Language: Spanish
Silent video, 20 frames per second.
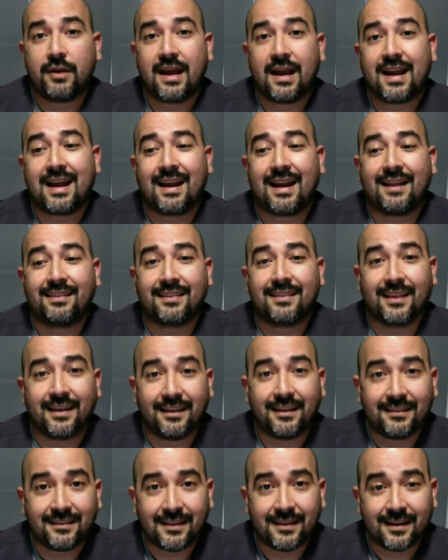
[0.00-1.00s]
de las
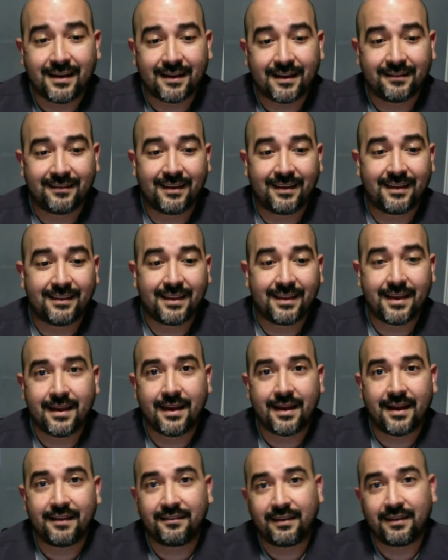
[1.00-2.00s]
características que
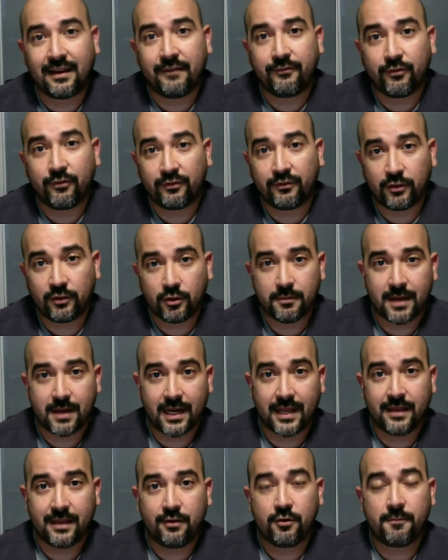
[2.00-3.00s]
tenga ese linfocito
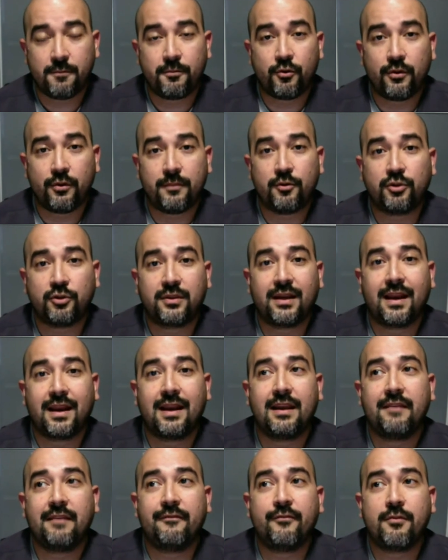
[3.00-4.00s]
maligno, podemos
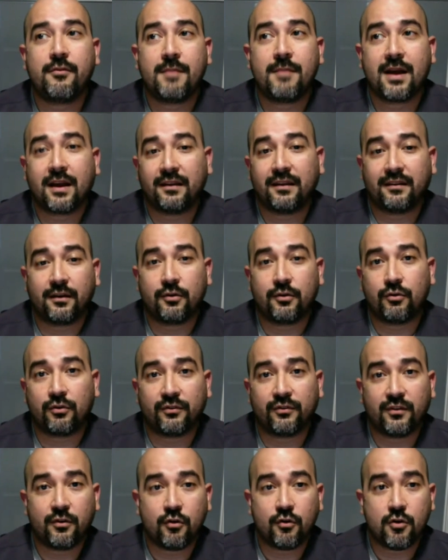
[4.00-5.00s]
tener linfomas que se
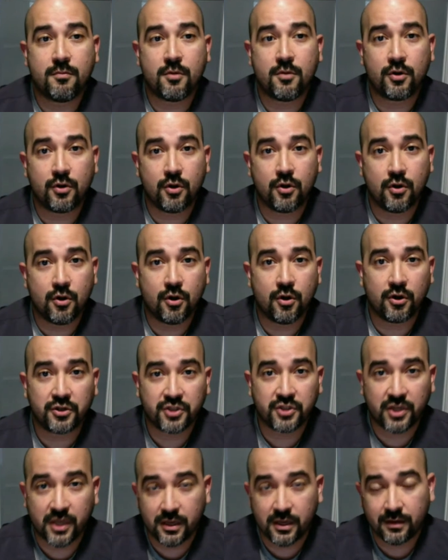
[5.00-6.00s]
conocen como
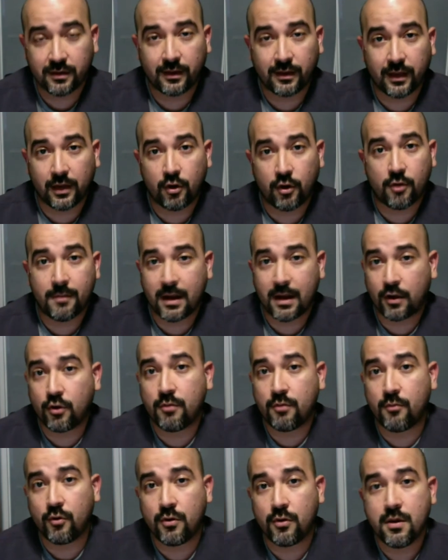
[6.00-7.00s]
non-Hodgkin, que es lo más
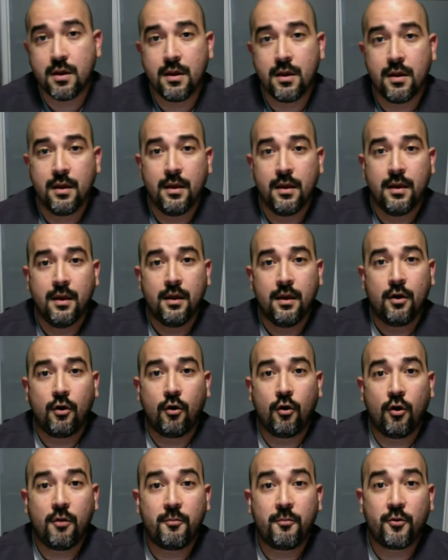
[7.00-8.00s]
común,
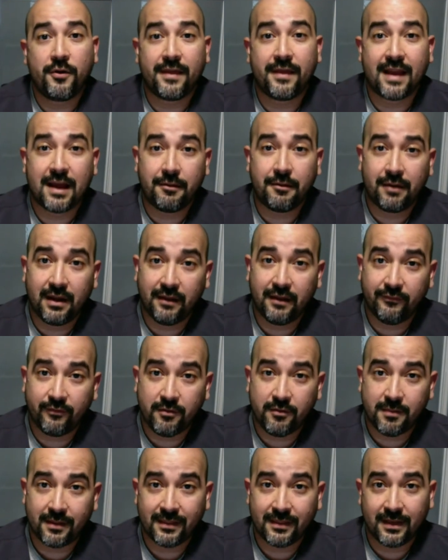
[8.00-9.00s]
o pueden haber
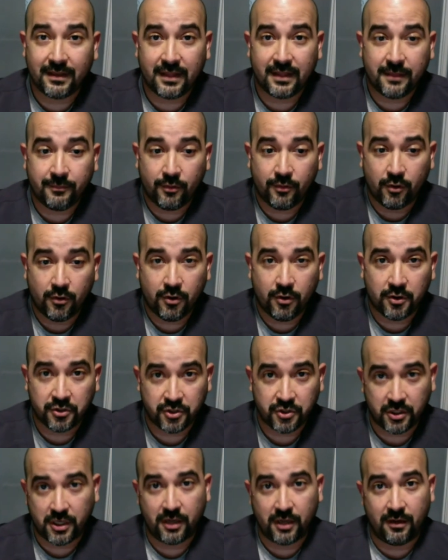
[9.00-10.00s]
linfomas del tipo
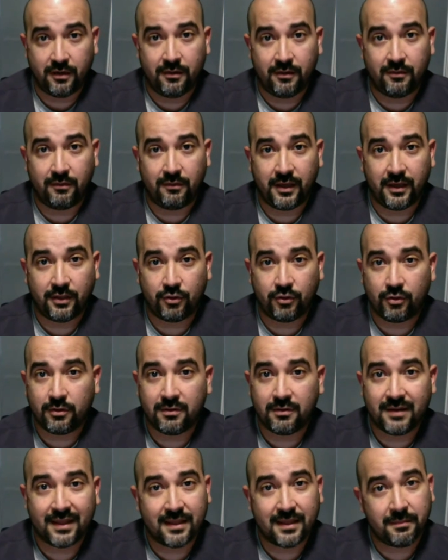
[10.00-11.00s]
Hodgkin. Todo
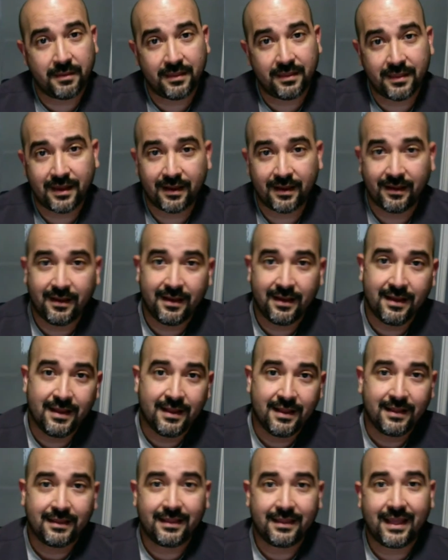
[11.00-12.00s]
va a depender
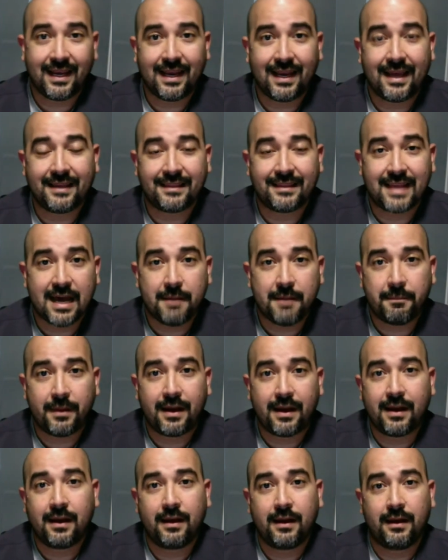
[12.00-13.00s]
de la
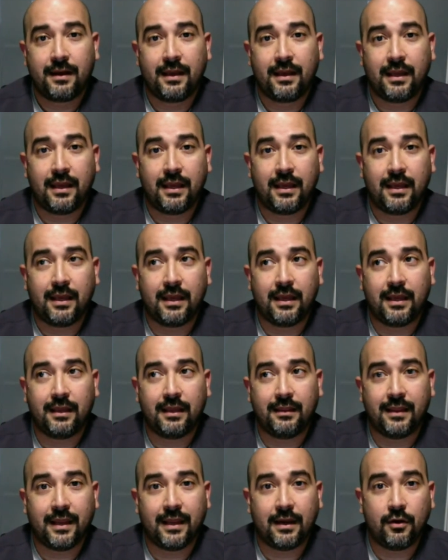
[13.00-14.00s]
etapa y, y
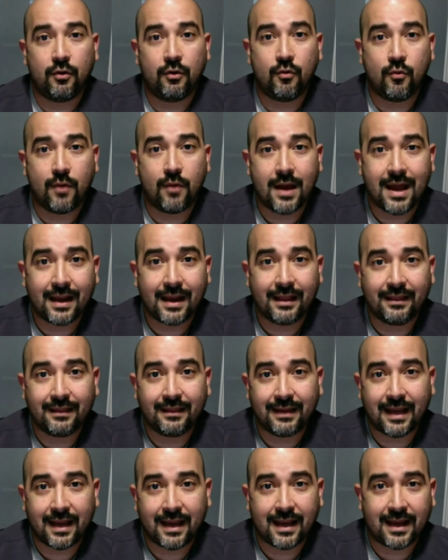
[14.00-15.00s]
del lugar y de
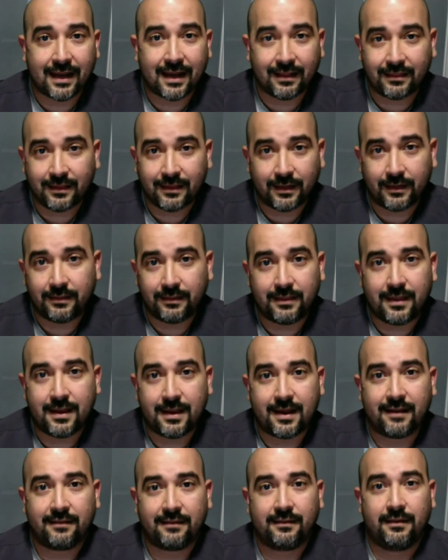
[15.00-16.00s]
las
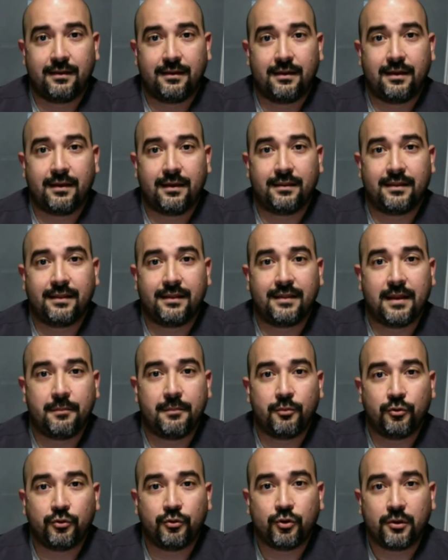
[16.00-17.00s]
características eh, desde el
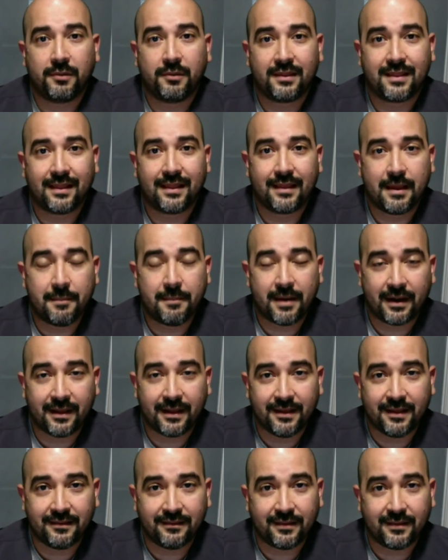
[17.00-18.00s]
punto de vista de
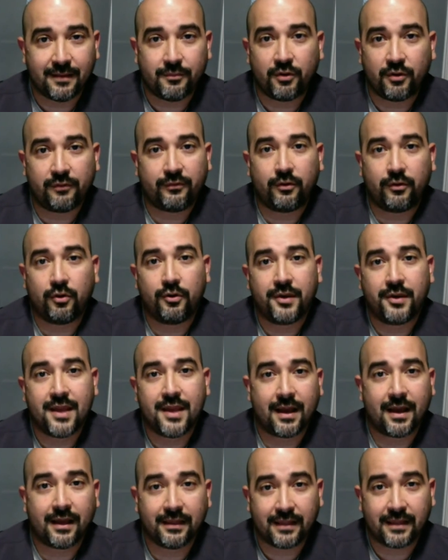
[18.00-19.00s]
apariencia,
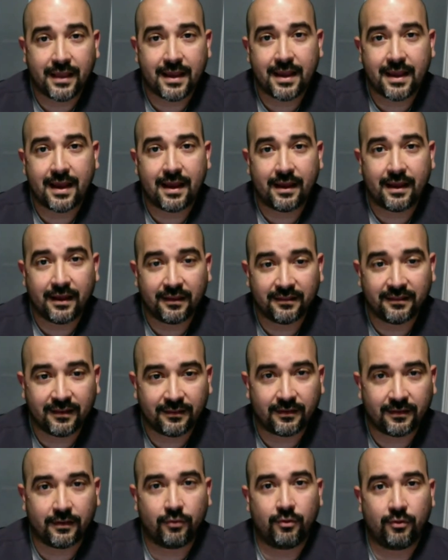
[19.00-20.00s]
morfología que tenga esa
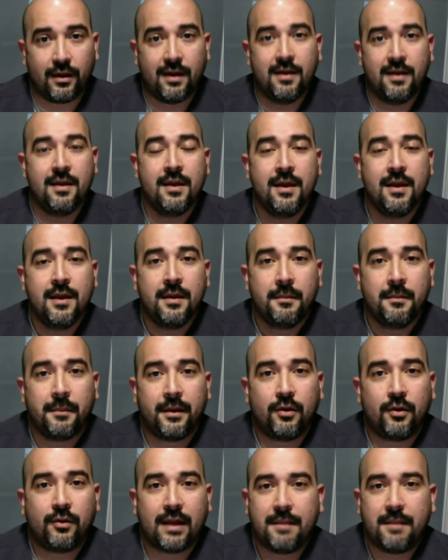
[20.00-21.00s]
célula
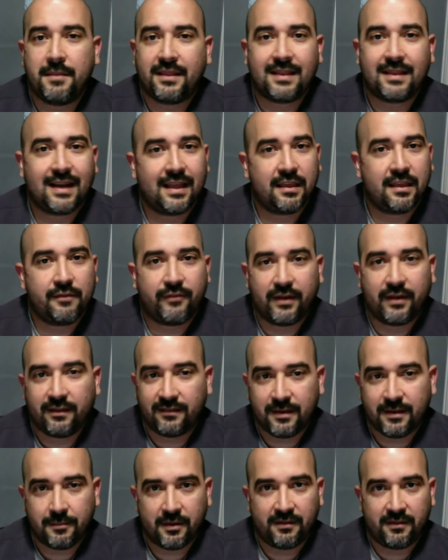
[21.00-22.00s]
Pero realmente la
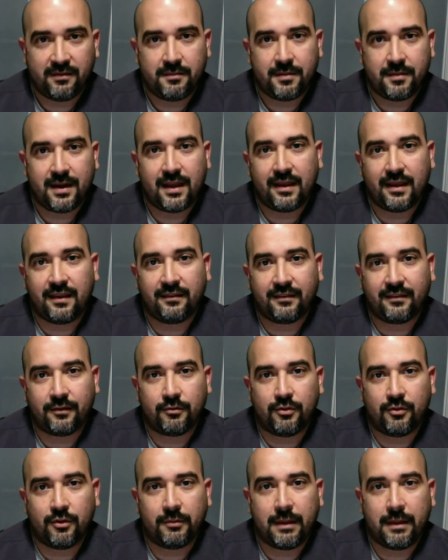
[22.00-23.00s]
diferencia principal es esa.
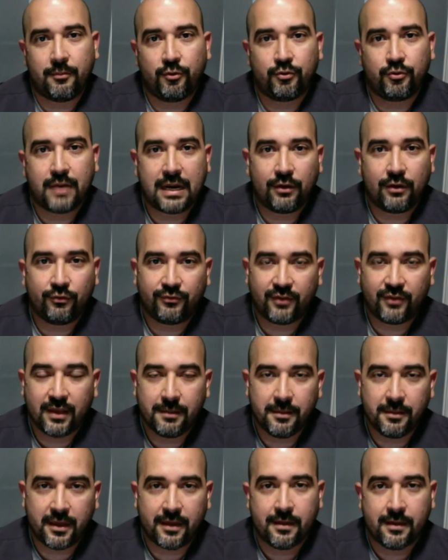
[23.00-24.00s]
Cuando hablamos de una
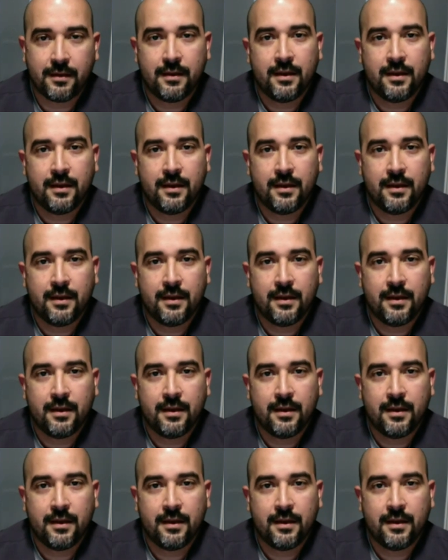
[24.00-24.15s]
leucemia,